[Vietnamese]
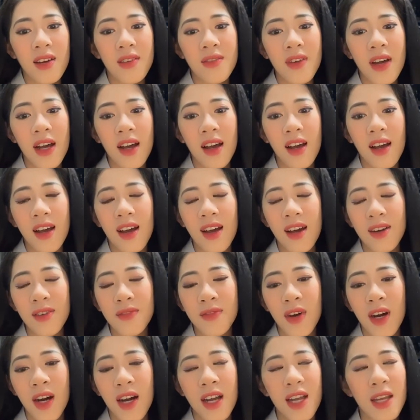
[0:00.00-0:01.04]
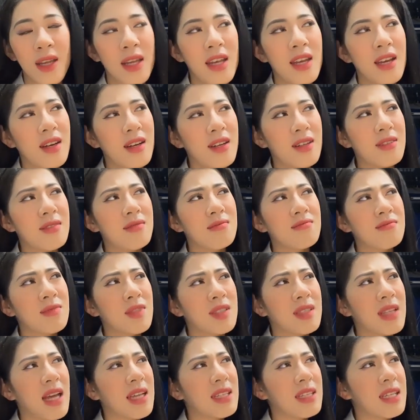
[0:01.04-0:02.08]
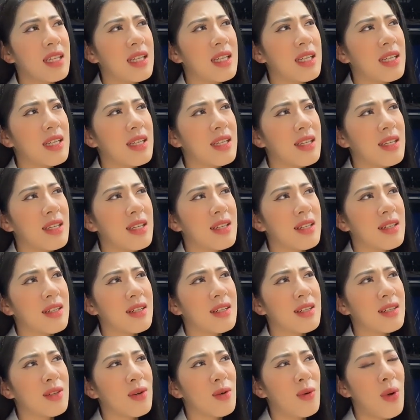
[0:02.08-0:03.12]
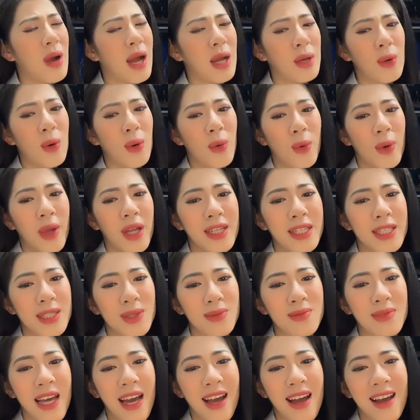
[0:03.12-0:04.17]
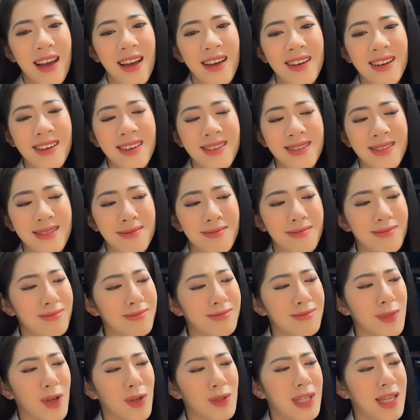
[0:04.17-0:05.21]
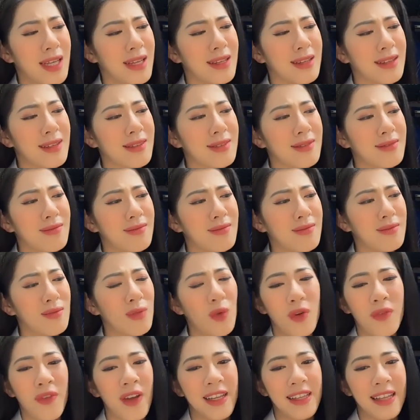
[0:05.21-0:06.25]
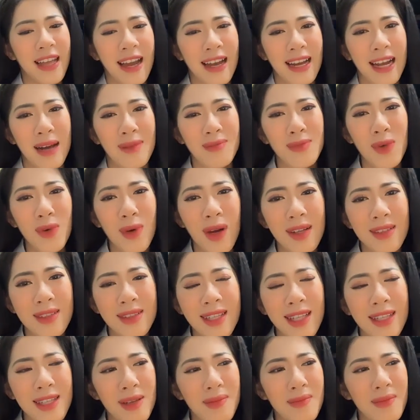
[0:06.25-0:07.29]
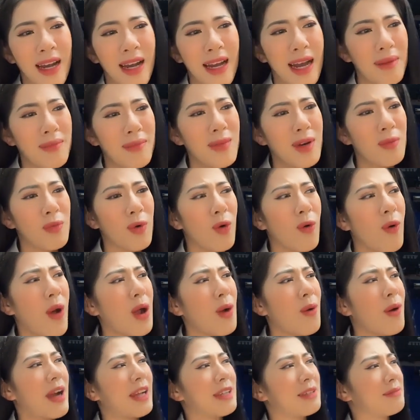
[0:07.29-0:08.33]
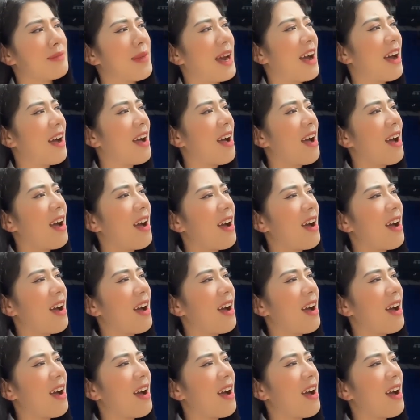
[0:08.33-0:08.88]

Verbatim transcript: Và với uh, thực ra thì uh, hoa đỗ quyên thì chúng ta có thể mua về nhà ngắm đúng không ạ? Thế nhưng mà ngắm ở một quang cảnh mà